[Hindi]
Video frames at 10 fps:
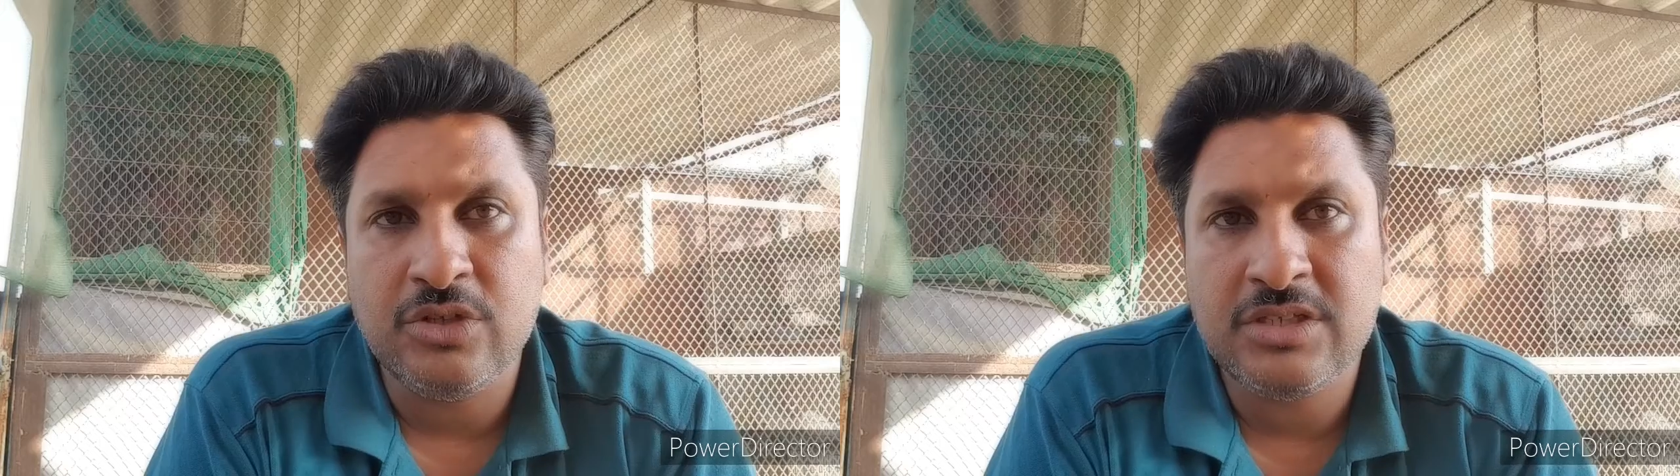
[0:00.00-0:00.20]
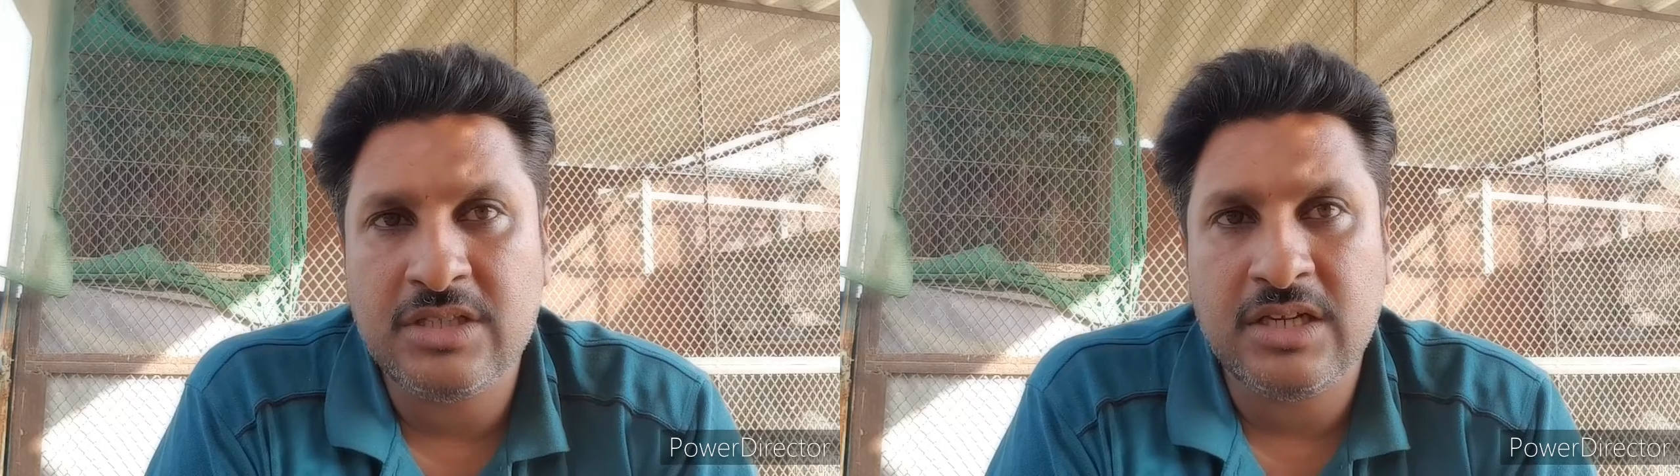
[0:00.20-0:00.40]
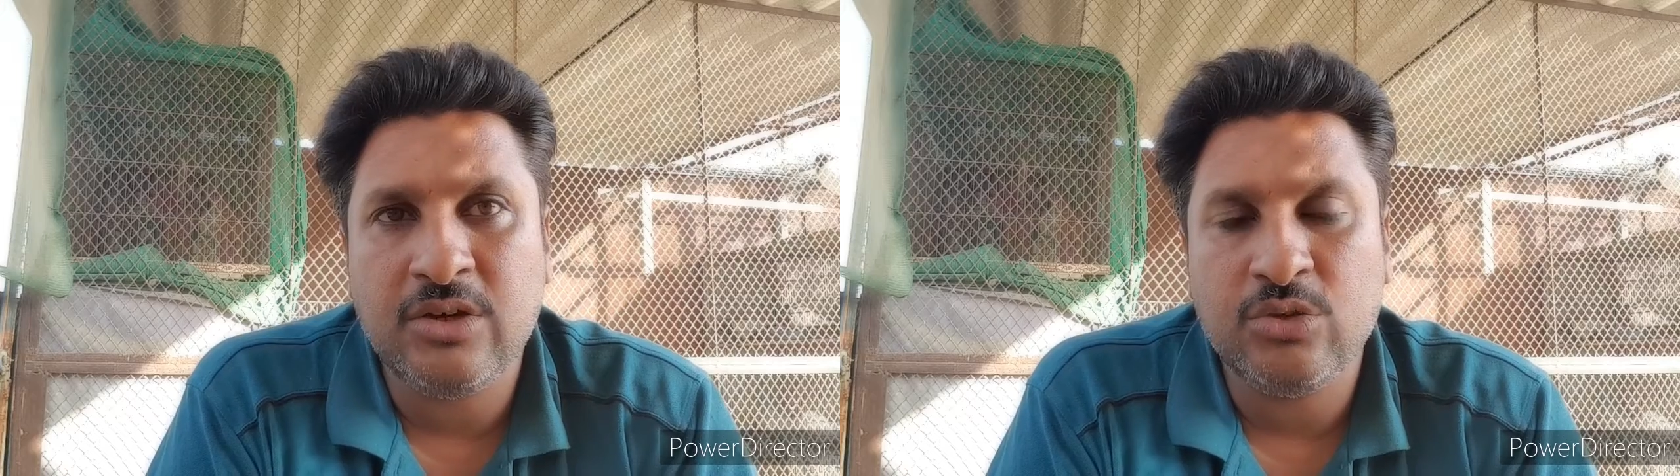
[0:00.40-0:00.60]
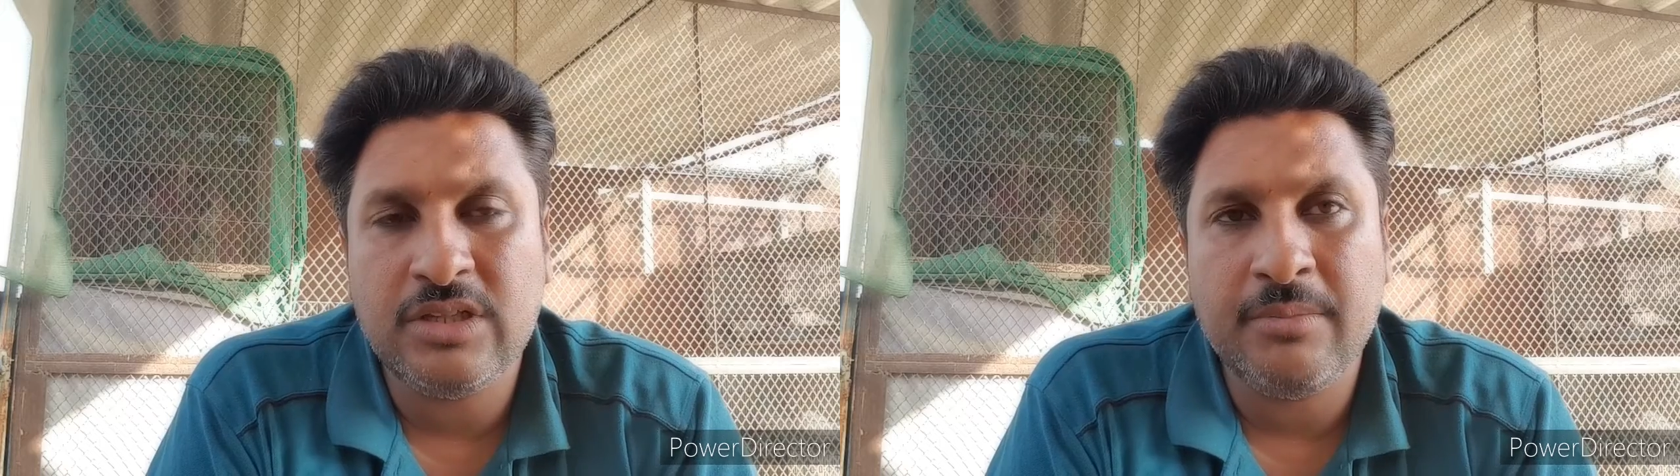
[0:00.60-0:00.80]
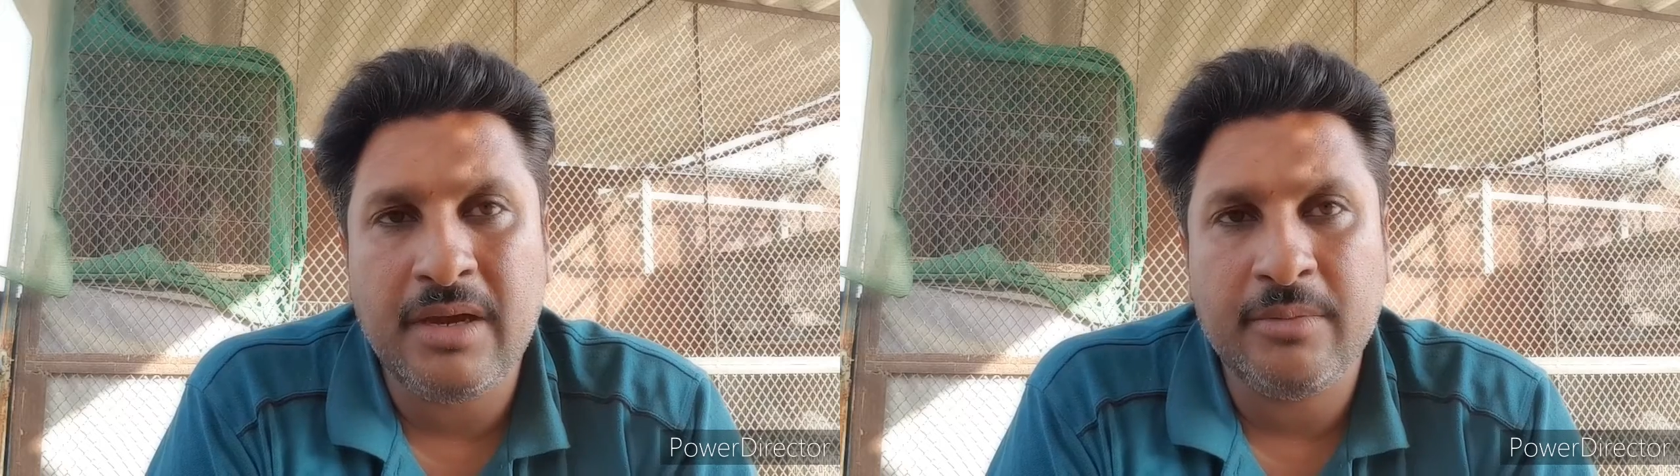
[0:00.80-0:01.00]
इस तरह
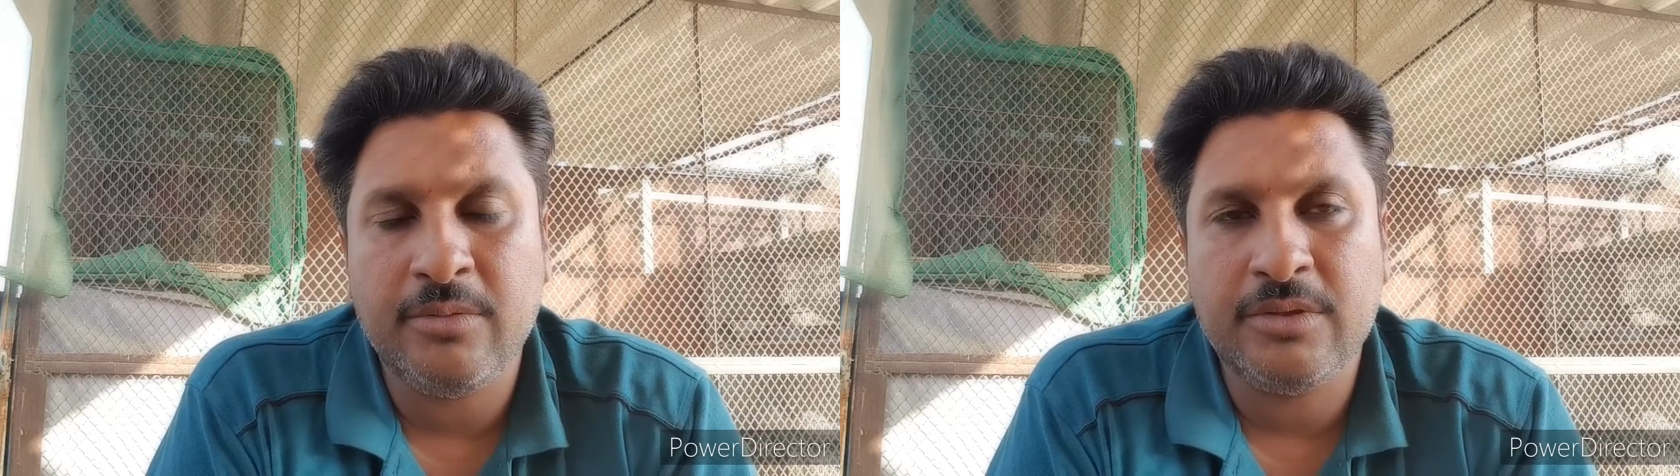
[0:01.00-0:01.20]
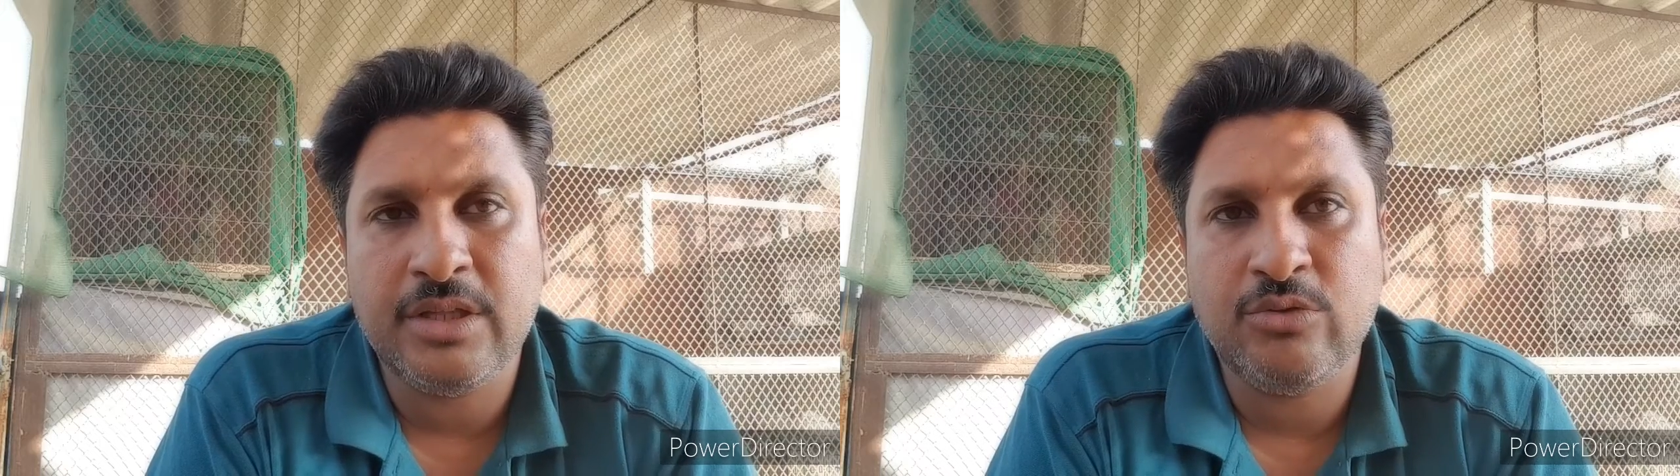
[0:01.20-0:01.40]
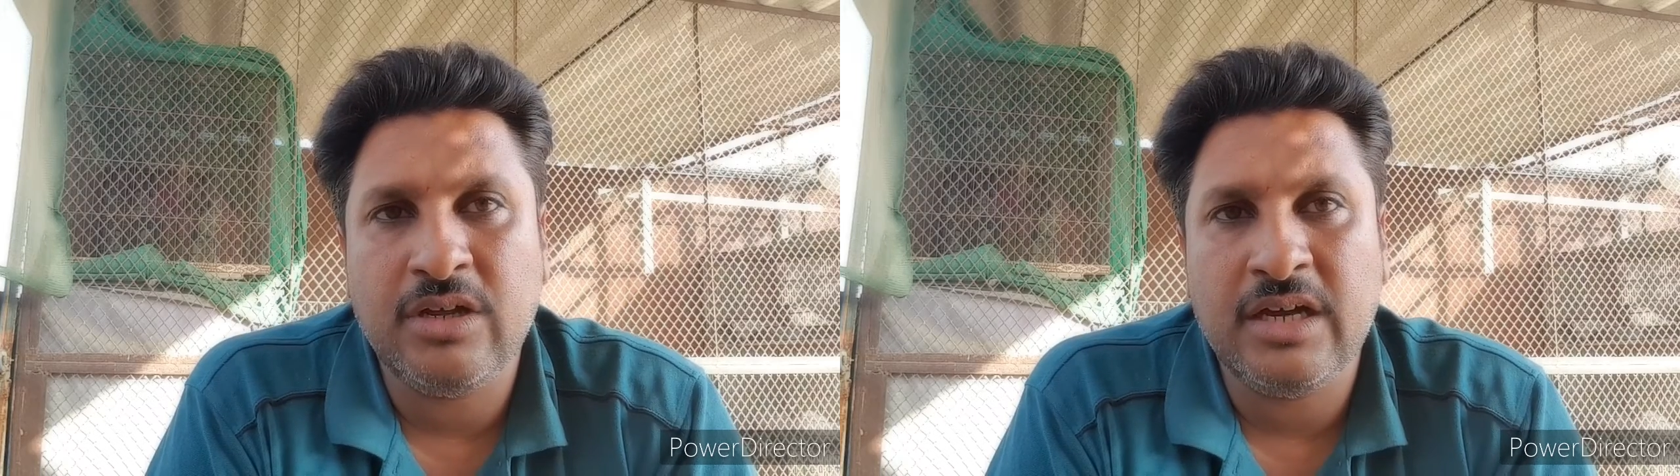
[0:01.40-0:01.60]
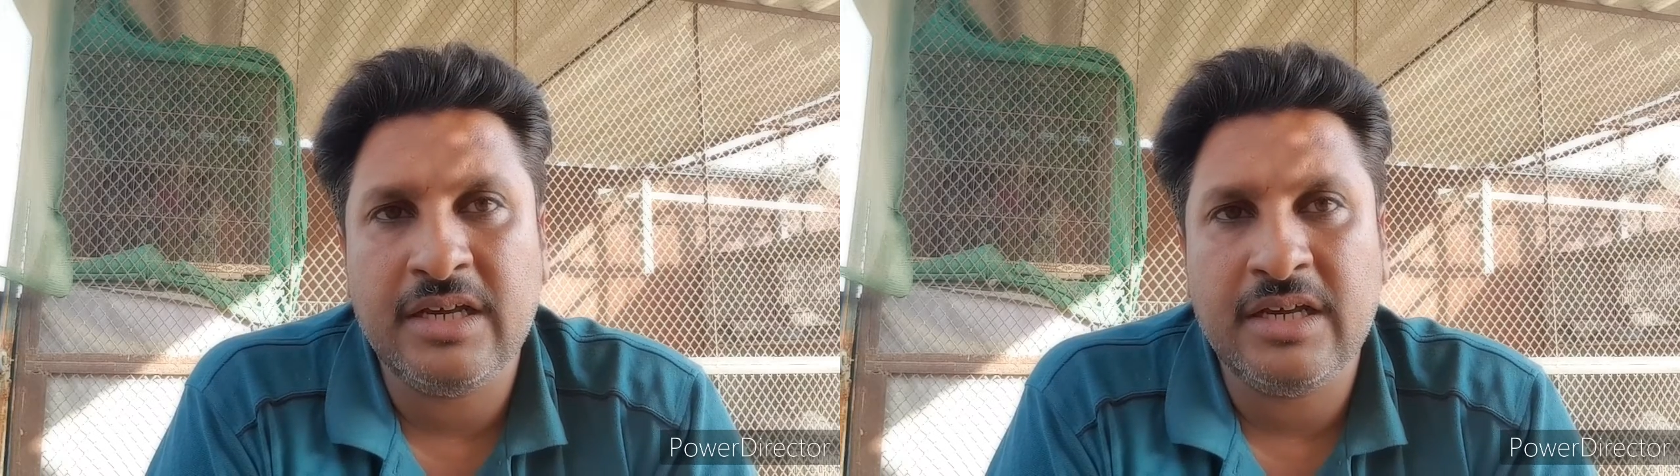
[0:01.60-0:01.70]
होता है मैं आपको बताऊँ ना